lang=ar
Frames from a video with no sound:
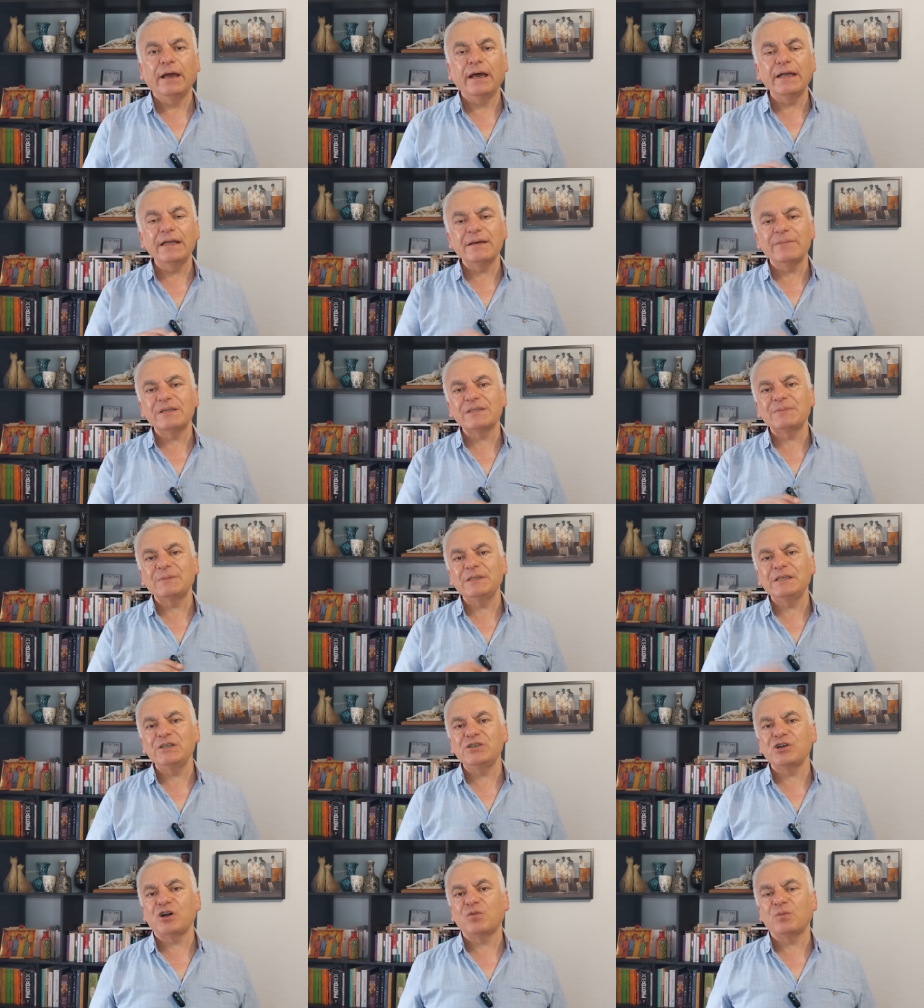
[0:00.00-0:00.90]
أنا بس
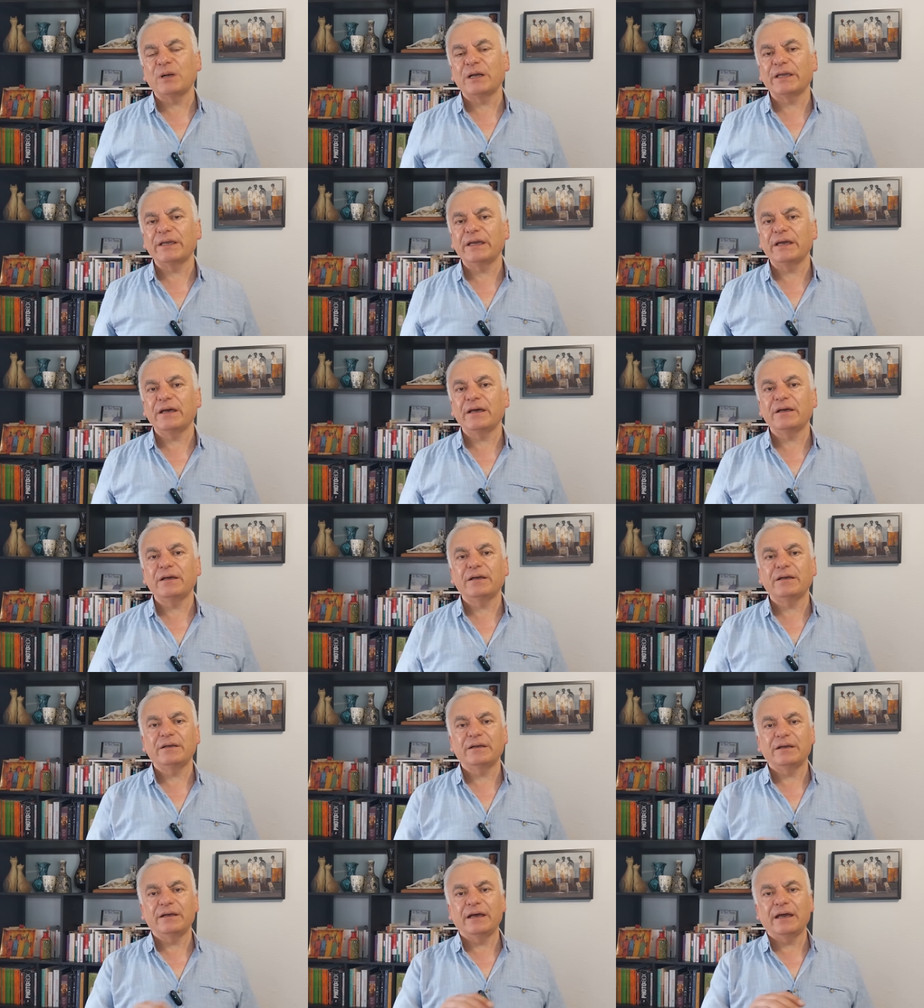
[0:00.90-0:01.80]
بدي جاوبك يا
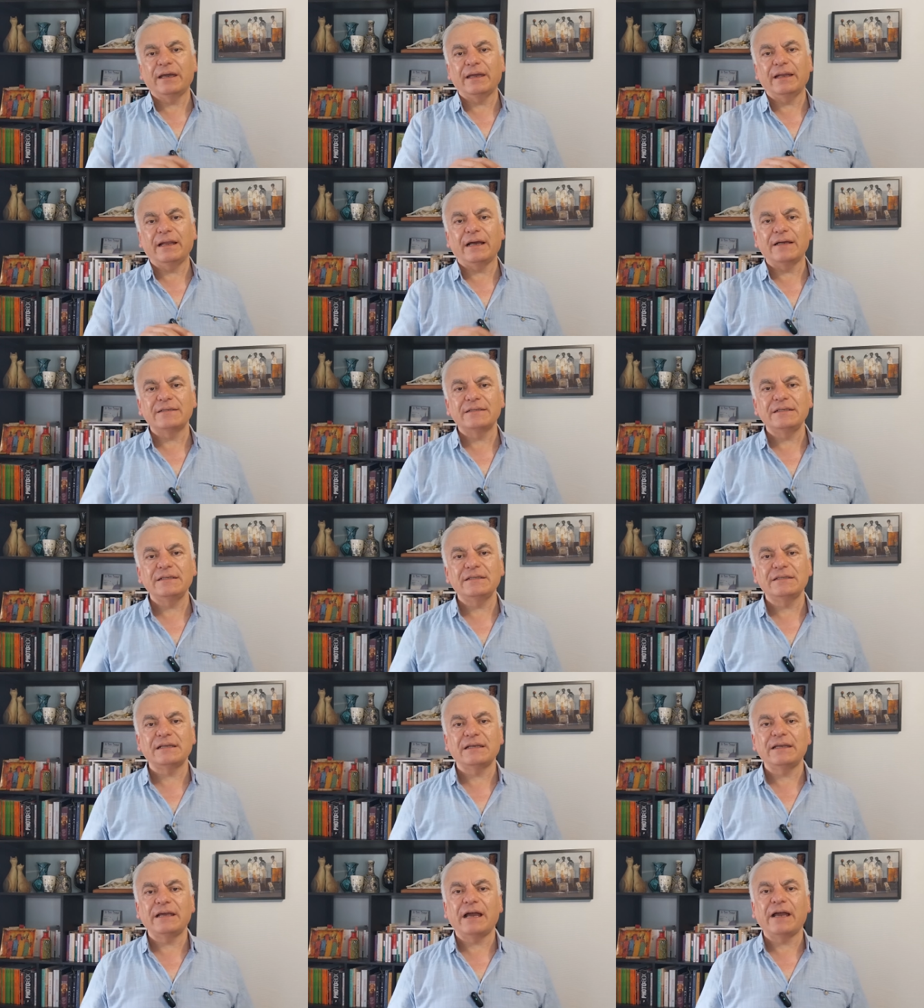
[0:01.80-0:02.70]
أخي
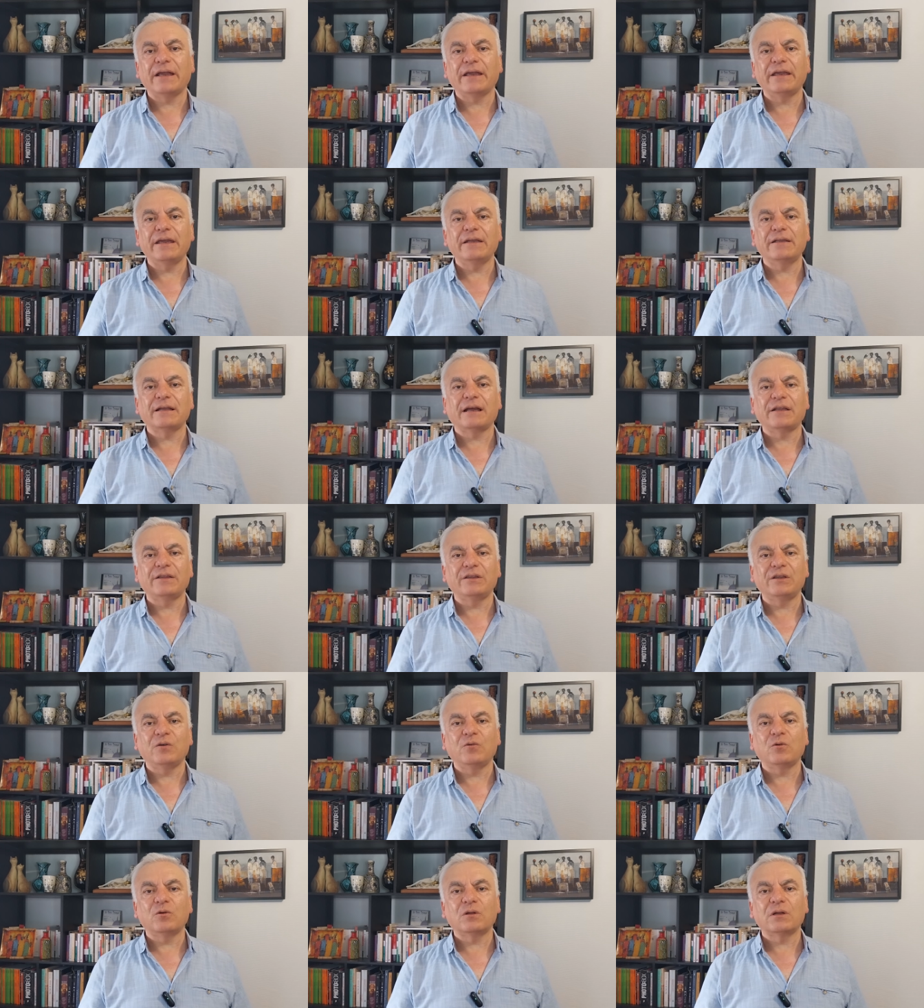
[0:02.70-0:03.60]
العزيز اللي حكيت عن
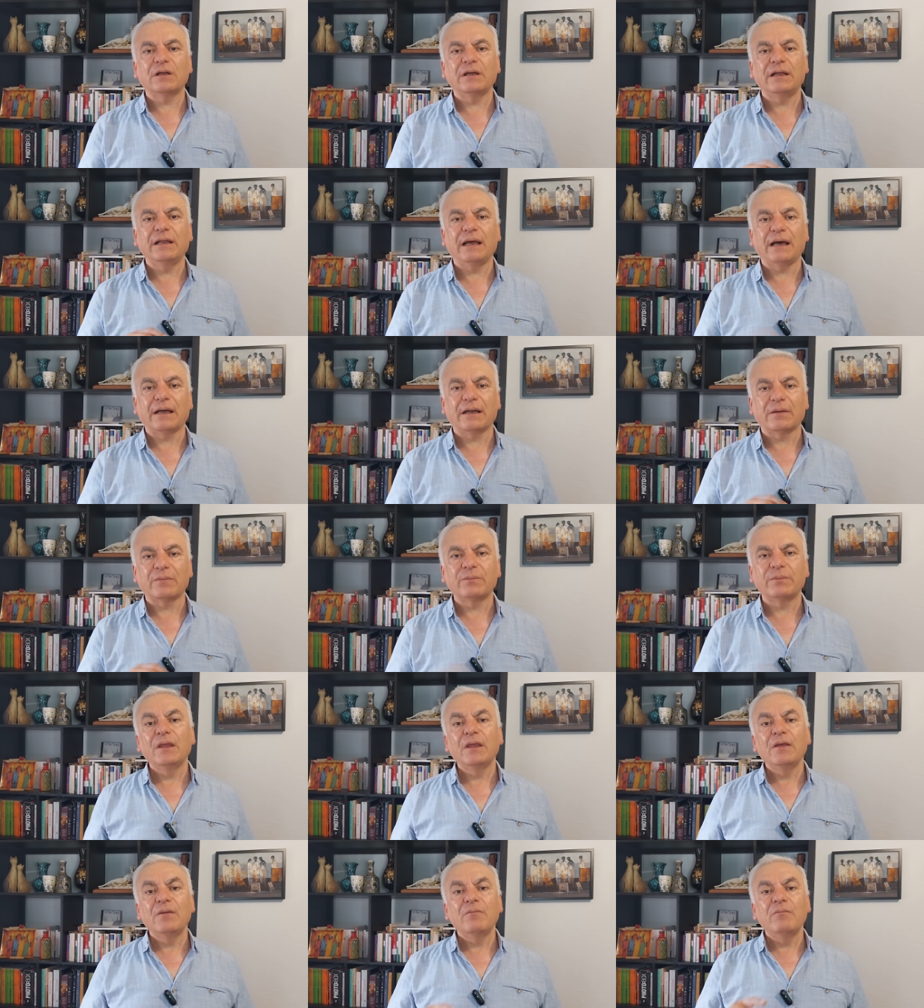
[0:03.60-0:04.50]
دور العرب
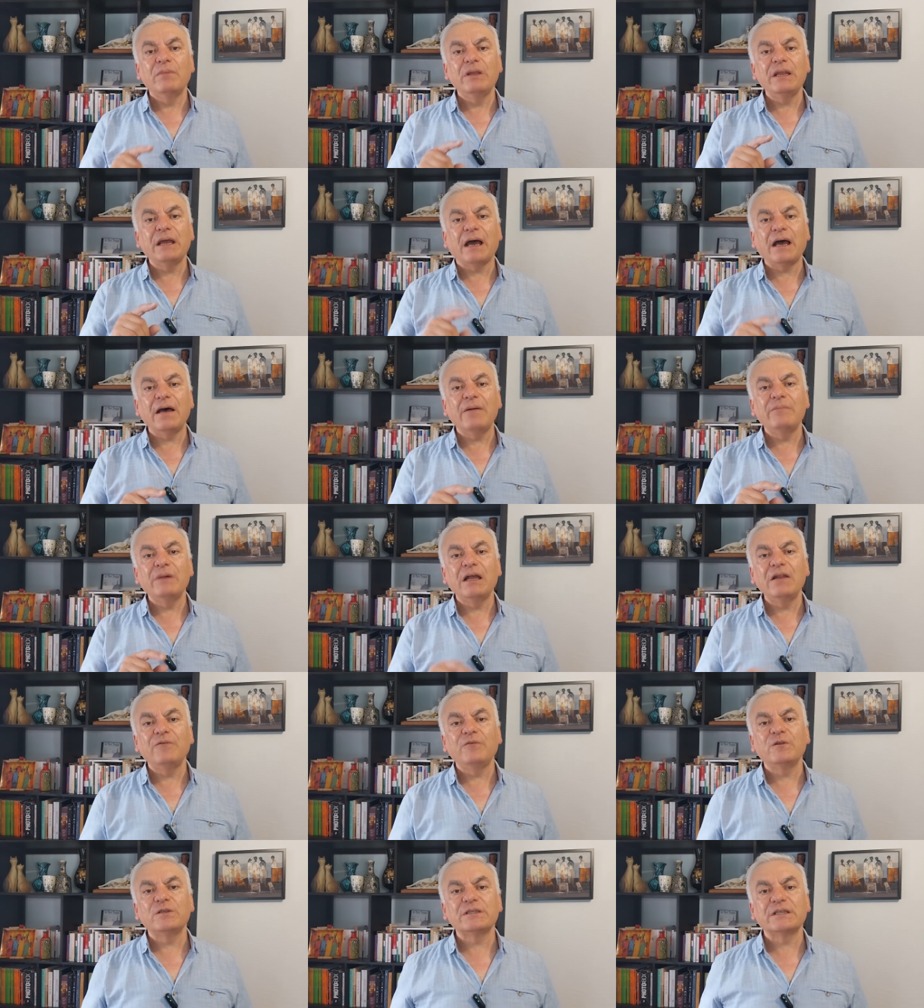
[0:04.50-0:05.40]
من عام
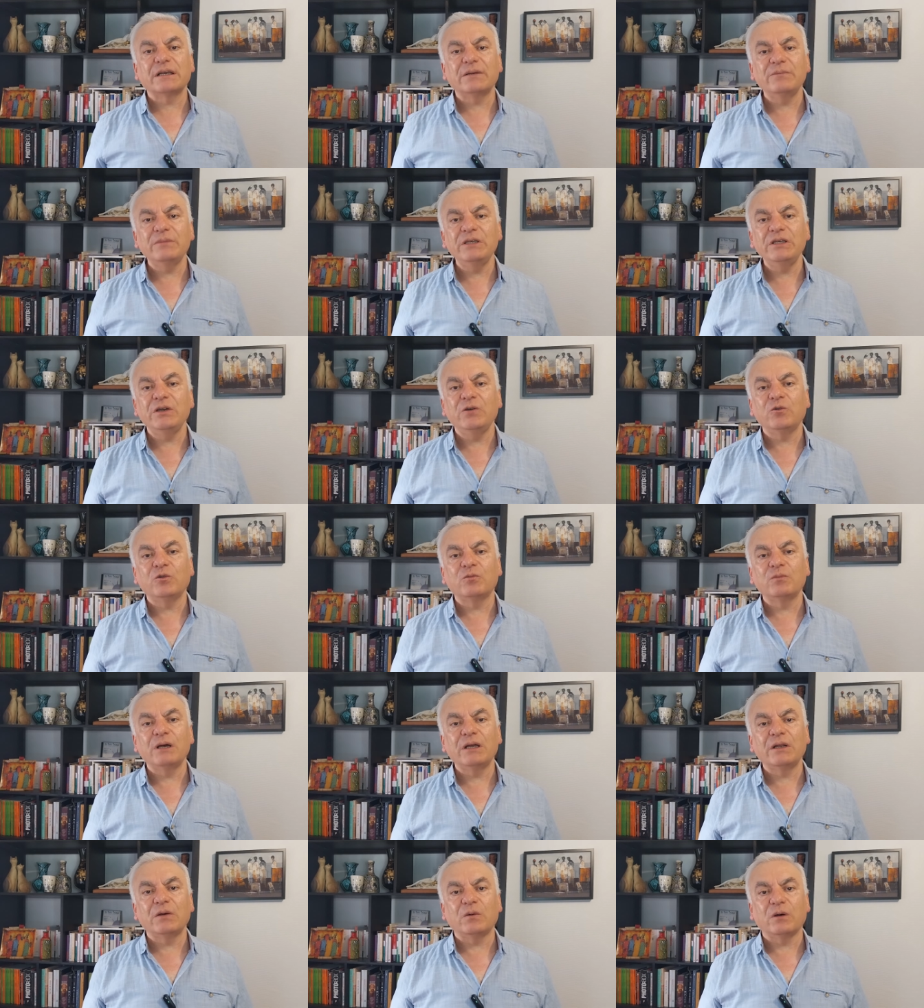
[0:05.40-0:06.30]

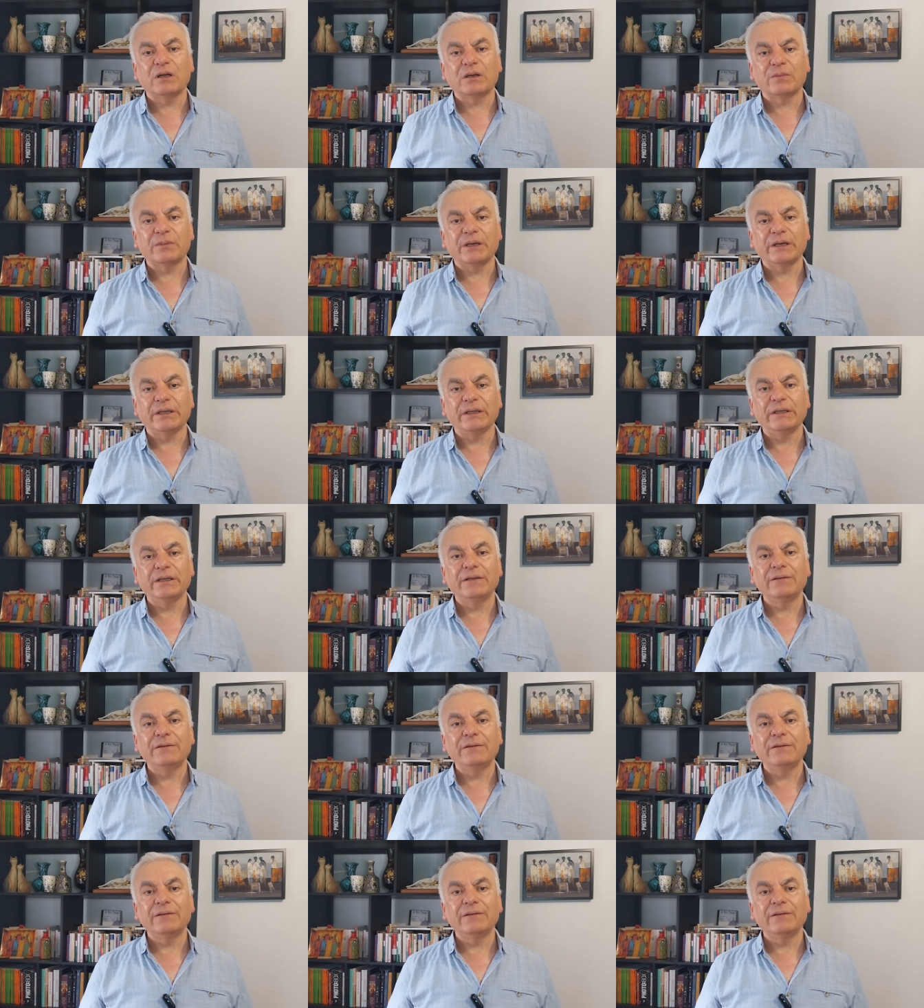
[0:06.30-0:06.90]
1948